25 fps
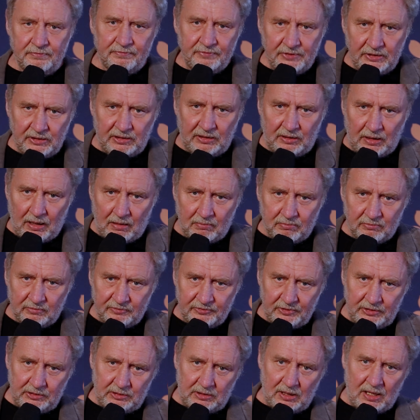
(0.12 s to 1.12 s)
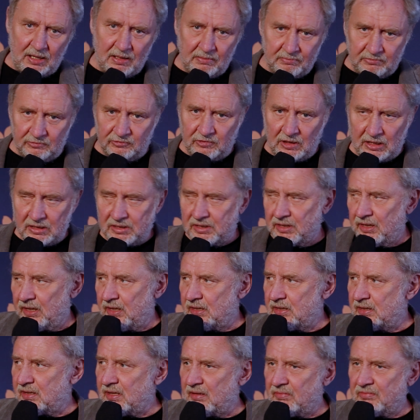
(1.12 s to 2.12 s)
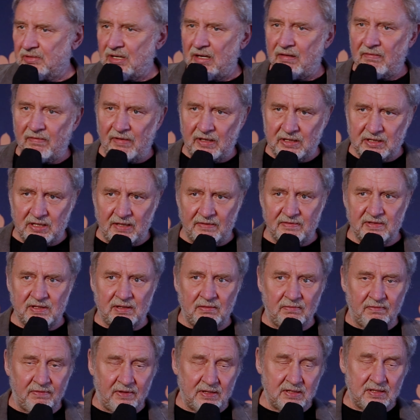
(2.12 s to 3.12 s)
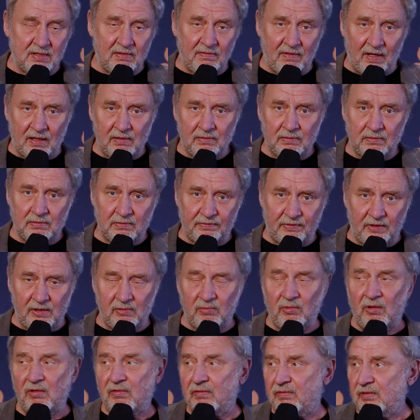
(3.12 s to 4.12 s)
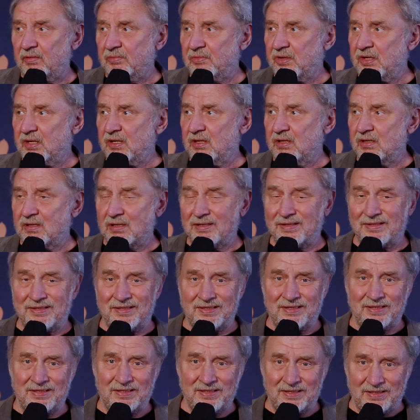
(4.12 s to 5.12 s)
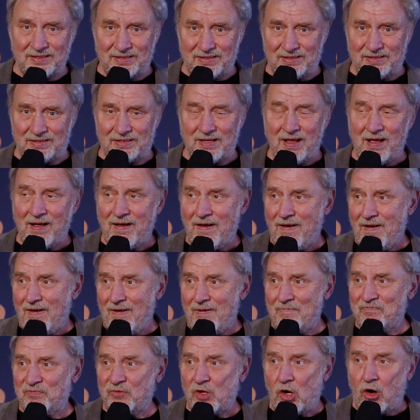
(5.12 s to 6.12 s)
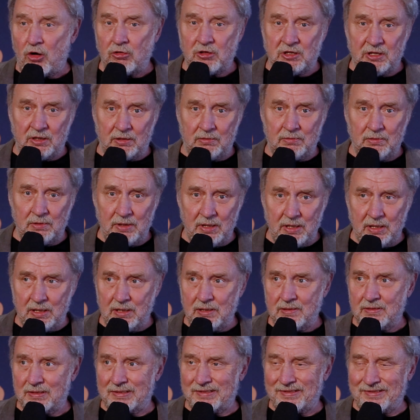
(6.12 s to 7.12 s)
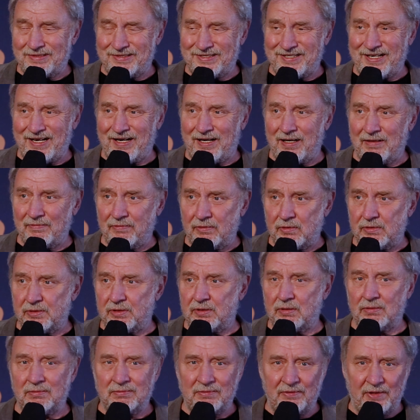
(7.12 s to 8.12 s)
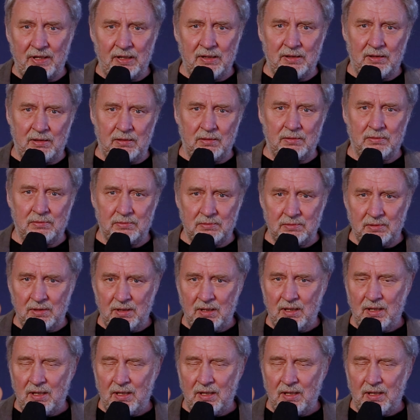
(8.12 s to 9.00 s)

Witam, witam. Właśnie jestem na Warszawskim Festiwalu Filmowym i z... oczekuję z ciekawością wielką